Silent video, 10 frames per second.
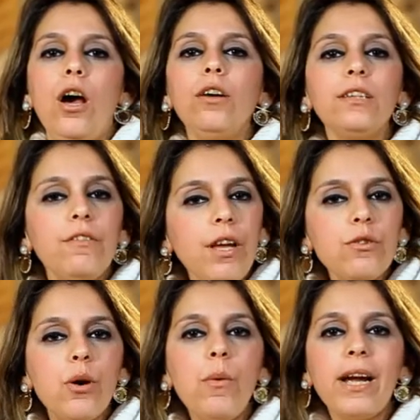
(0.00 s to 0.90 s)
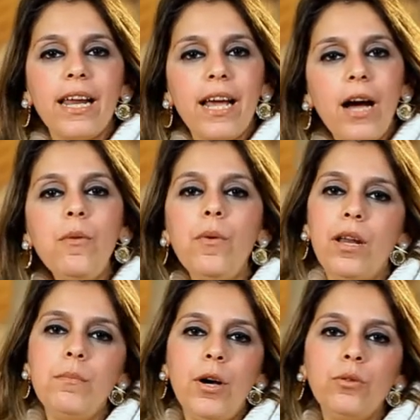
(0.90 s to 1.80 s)
اوكتافيانوس هو كان اول
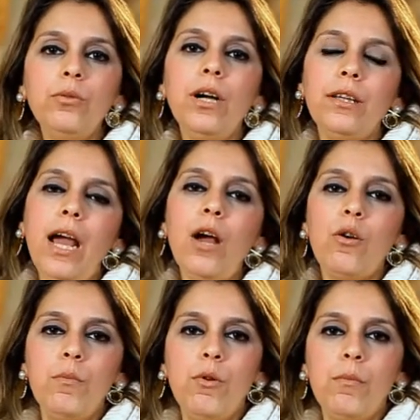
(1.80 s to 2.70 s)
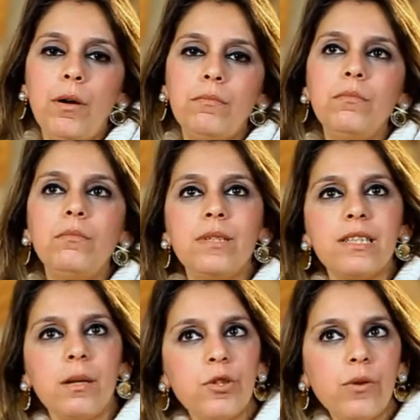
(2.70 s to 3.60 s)
امبراطورا يحكم روما بس
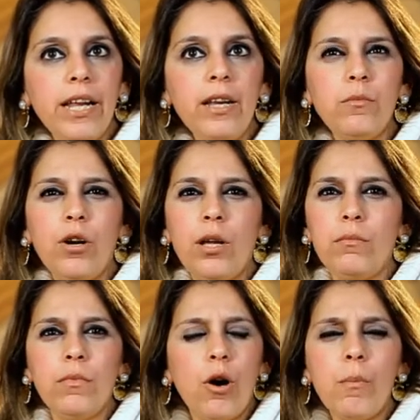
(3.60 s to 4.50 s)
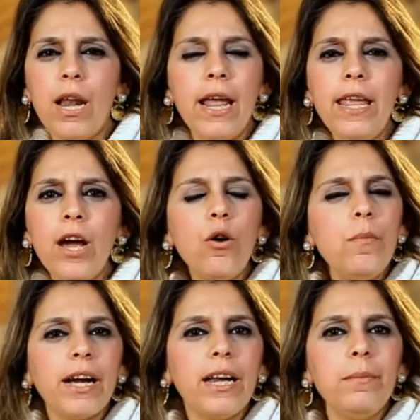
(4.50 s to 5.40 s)
طب السؤال المهم هما هي
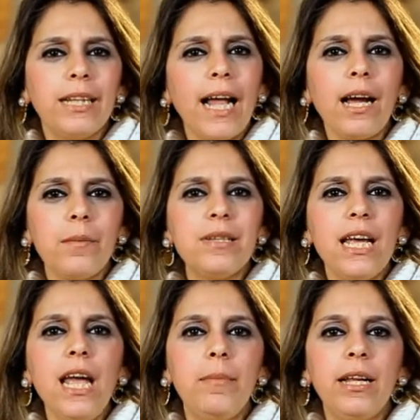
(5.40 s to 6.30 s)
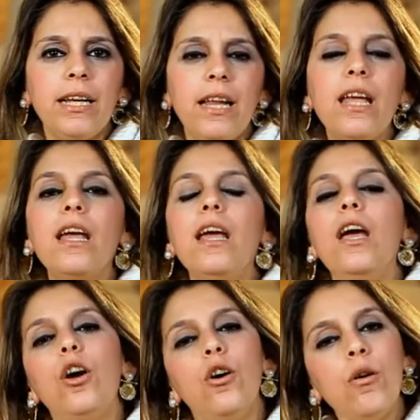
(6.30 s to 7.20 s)
روما كانت بتتحكم ازاي قبل كده
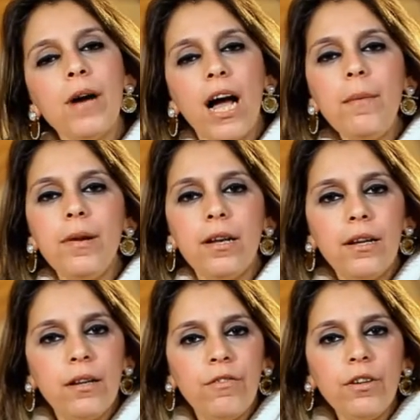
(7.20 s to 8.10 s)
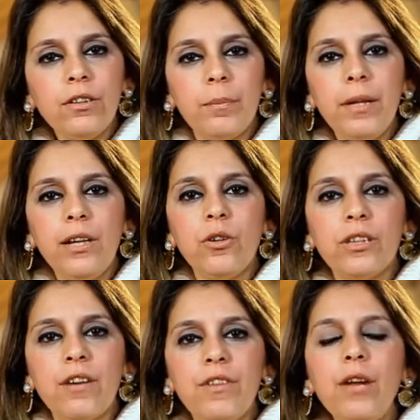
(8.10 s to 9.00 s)
روما قبل الفترة بتاعة
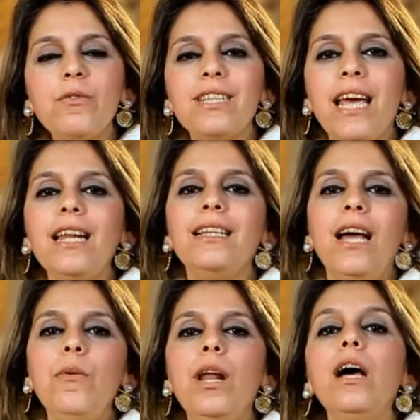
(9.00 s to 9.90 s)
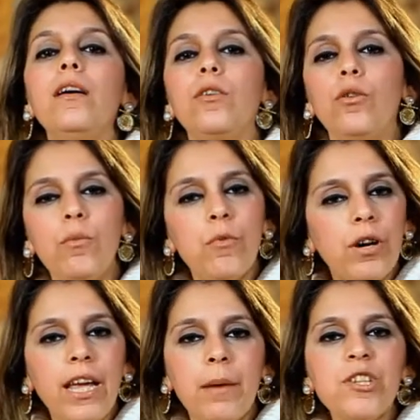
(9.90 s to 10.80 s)
أكتافيانوس كانت دولة
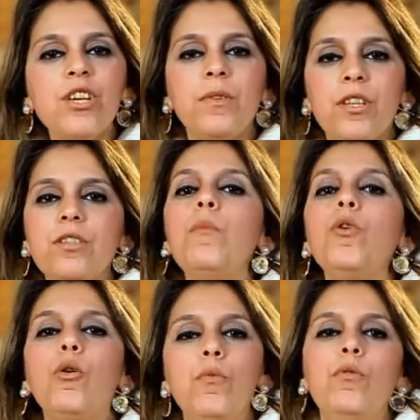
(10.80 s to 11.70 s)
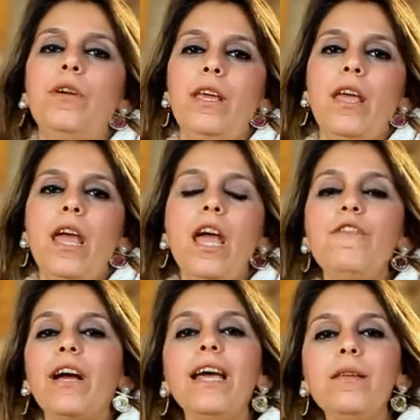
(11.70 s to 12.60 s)
جمهورية ماشية بالنظام الجمهوري
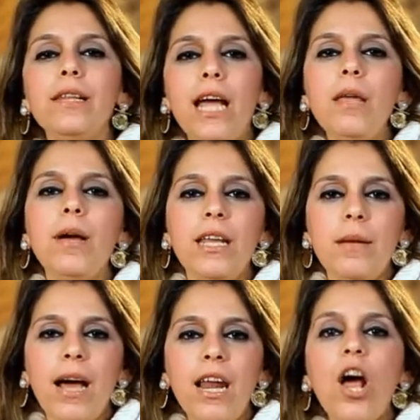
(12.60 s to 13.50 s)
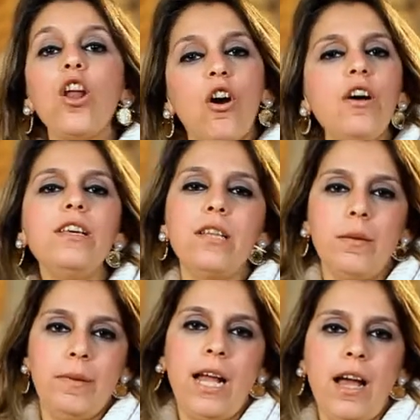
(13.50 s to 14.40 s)
فكان دايما يبقى لها
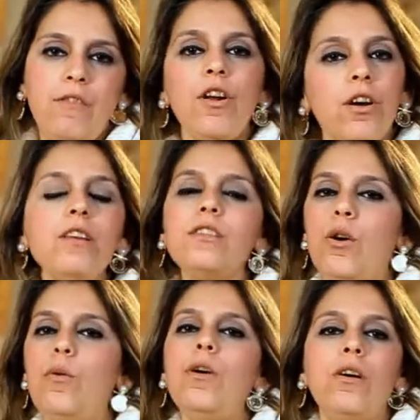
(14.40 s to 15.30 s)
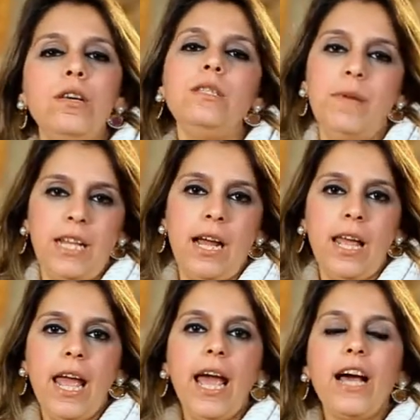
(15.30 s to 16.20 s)
القيصر بتاعها فالقيصر هو الرئيس بتاعها
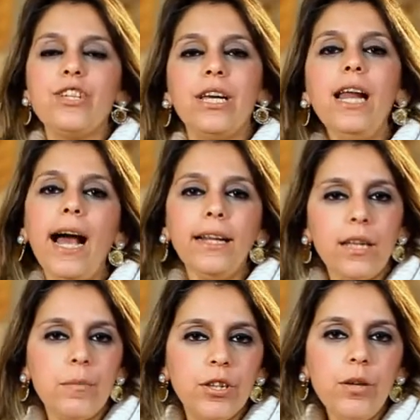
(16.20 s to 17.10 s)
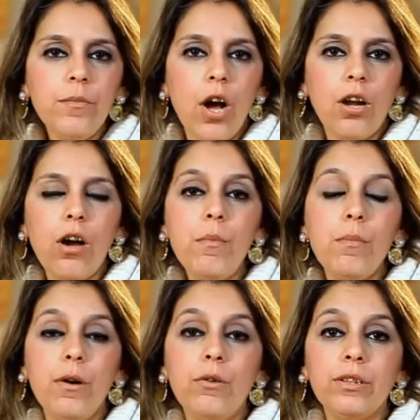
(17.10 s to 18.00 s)
عشان كده حتى من ضمن
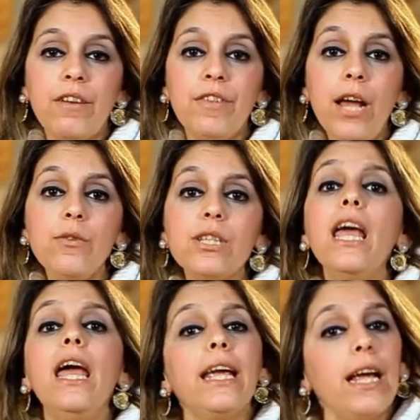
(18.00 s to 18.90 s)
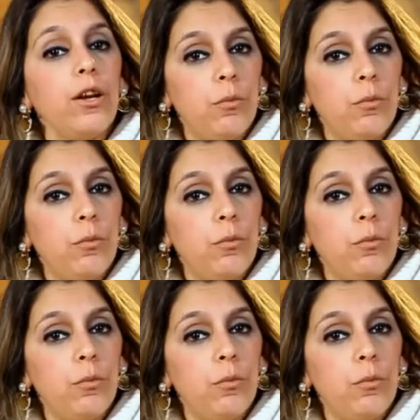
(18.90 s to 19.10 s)
ألقاب أكتافيانوس كان